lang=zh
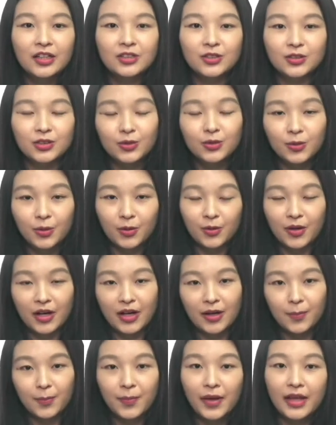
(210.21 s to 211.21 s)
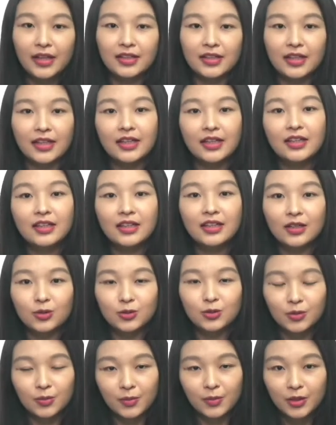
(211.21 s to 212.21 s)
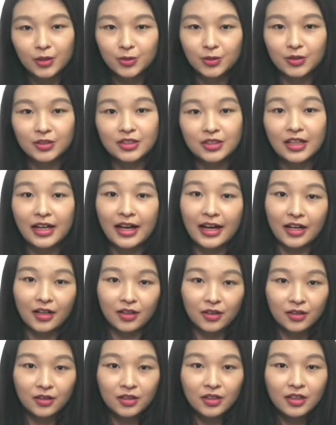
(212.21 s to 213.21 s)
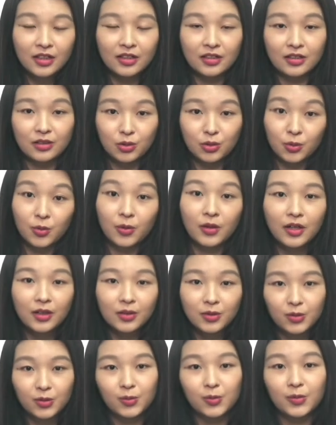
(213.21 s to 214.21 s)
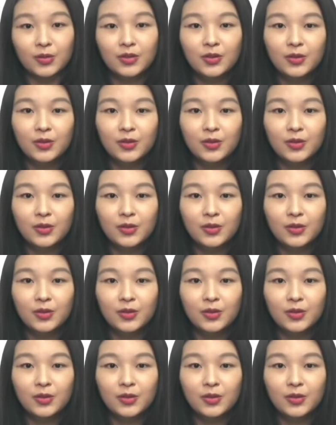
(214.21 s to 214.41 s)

就是我花半年一年准备学测还要呃多更多，